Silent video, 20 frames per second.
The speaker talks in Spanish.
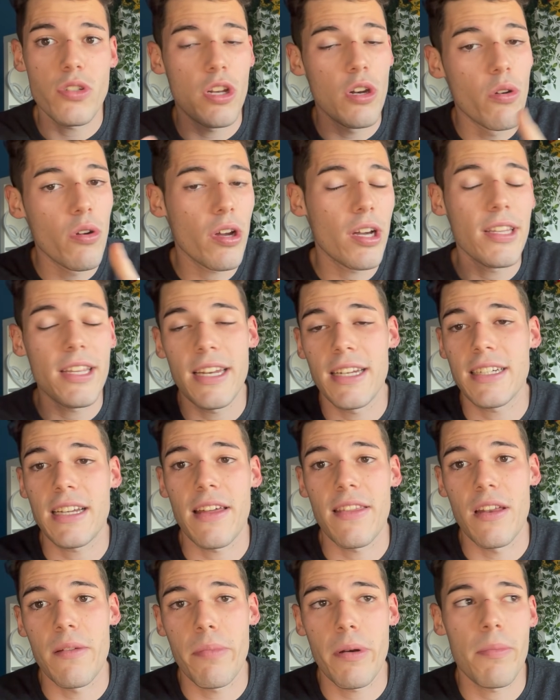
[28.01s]
Lo único que tienes que
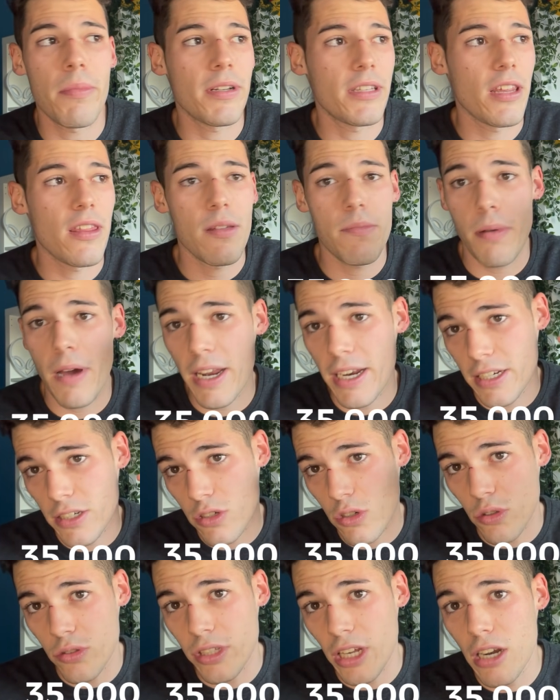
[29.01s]
hacer para participar es
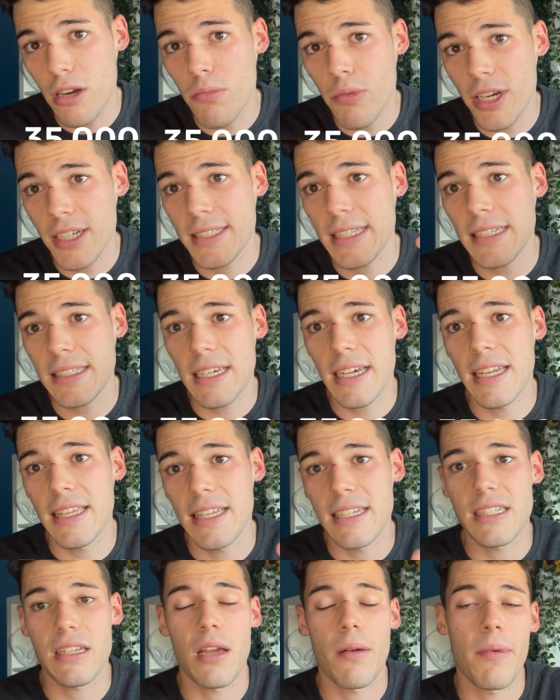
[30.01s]
contar el número de estas
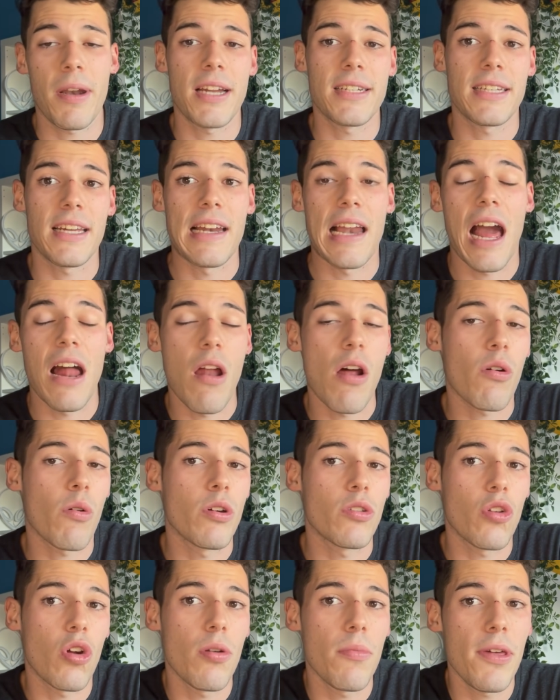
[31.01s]
caritas que van a salir a lo largo de
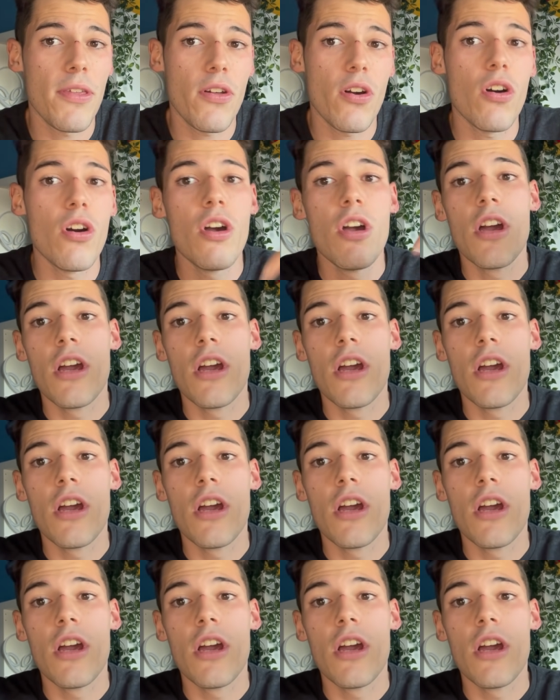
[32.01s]
todo el vídeo